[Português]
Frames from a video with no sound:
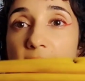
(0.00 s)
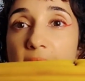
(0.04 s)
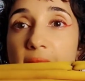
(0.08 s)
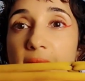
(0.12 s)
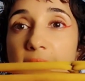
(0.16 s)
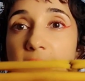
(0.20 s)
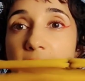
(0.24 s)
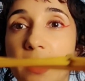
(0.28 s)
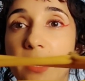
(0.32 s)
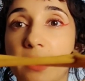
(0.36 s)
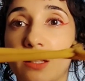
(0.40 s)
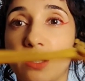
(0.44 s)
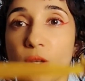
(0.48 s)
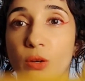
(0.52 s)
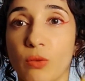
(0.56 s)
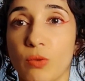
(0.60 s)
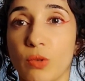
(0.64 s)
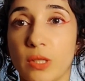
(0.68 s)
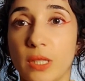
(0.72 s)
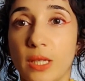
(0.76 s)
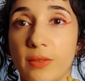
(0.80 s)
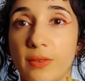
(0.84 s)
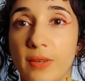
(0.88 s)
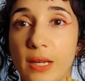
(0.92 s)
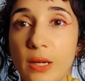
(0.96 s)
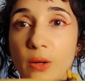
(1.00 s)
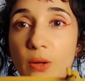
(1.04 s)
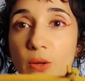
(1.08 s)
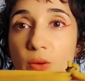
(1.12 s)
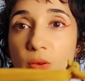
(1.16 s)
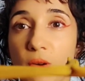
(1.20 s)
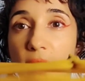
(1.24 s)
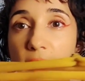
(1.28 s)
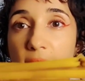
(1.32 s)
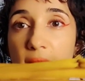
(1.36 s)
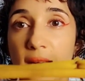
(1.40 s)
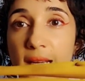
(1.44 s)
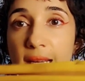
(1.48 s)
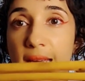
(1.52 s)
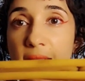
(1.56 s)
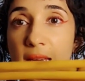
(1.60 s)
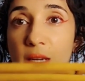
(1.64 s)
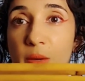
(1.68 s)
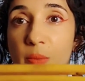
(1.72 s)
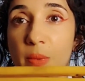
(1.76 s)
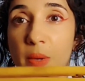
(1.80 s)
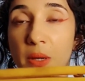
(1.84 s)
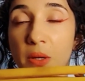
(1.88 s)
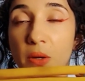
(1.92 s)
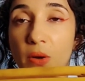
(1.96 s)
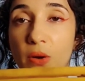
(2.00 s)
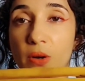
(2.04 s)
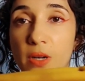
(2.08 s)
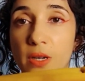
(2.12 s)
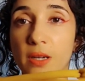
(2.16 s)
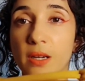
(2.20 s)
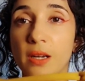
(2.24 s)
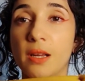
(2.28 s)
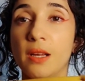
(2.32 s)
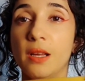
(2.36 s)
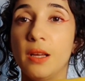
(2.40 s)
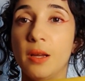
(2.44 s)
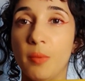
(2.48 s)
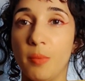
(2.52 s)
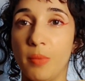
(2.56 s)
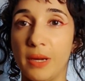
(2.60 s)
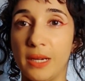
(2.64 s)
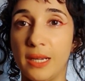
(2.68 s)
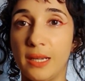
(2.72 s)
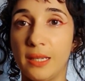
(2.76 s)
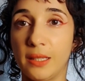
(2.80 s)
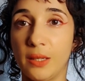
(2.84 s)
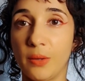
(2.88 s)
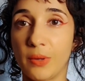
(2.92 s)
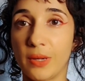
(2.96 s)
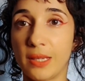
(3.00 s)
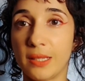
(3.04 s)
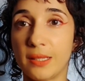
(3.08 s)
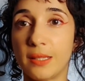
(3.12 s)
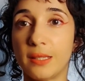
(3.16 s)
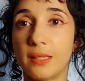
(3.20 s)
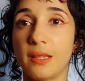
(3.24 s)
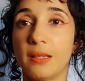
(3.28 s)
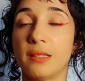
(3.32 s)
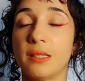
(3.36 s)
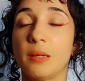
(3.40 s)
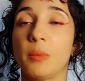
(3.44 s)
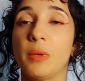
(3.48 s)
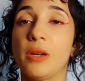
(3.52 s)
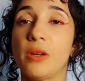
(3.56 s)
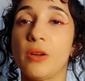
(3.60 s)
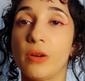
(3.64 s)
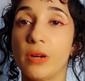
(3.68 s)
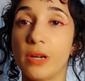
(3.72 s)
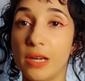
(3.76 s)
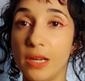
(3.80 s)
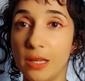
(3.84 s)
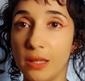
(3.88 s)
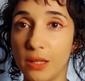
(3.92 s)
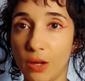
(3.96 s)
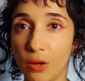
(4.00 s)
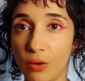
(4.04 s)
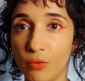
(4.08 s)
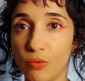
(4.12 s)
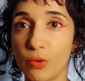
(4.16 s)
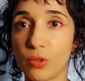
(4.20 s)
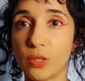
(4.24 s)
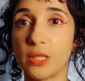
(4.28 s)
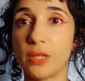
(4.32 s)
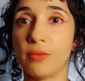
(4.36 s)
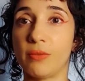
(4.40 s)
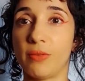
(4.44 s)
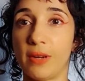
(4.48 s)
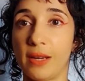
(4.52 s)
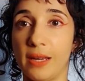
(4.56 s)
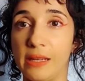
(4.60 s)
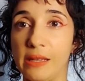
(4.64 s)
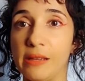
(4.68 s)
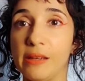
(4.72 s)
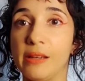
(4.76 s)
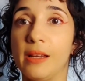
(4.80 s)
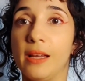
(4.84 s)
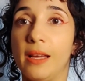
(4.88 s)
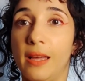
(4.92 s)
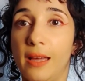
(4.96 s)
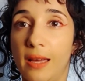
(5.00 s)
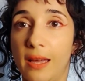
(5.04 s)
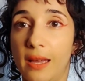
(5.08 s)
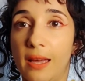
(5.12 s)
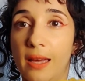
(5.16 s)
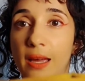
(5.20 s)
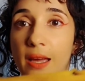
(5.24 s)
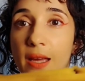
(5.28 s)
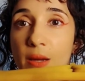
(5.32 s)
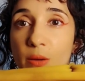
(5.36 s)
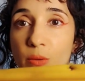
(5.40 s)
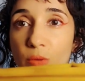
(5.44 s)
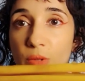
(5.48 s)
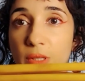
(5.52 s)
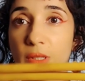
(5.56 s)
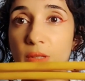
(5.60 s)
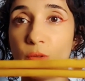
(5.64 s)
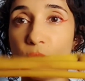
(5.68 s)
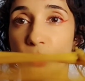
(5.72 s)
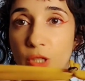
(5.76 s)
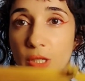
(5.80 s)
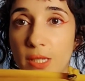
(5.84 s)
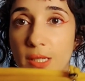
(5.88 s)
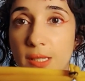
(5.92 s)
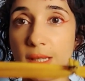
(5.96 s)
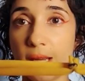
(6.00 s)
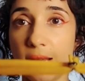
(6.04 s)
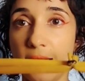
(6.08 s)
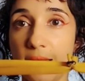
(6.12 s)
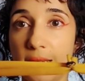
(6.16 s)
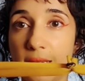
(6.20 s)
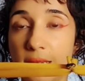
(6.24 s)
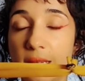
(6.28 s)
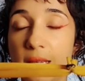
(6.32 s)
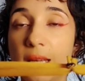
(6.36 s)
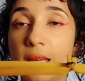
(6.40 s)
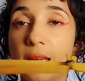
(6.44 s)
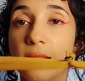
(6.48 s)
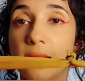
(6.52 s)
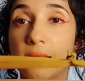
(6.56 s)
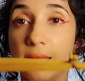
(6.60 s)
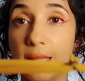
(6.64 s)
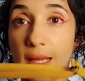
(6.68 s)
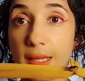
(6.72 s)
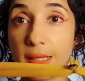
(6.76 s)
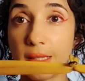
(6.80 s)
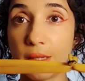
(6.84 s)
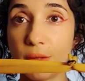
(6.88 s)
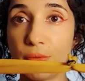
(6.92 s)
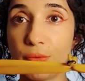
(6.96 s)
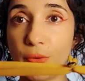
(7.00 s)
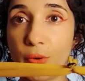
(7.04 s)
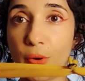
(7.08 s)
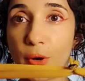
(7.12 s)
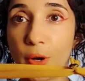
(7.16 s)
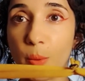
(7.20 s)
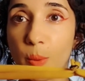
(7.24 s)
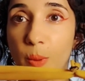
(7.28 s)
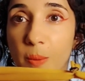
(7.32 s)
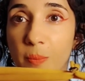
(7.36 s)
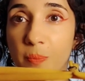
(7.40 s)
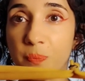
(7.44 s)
ele, então você vai colocar ele menor para ele ter uma resistência maior, então você vai é, utilizar ele dessa forma.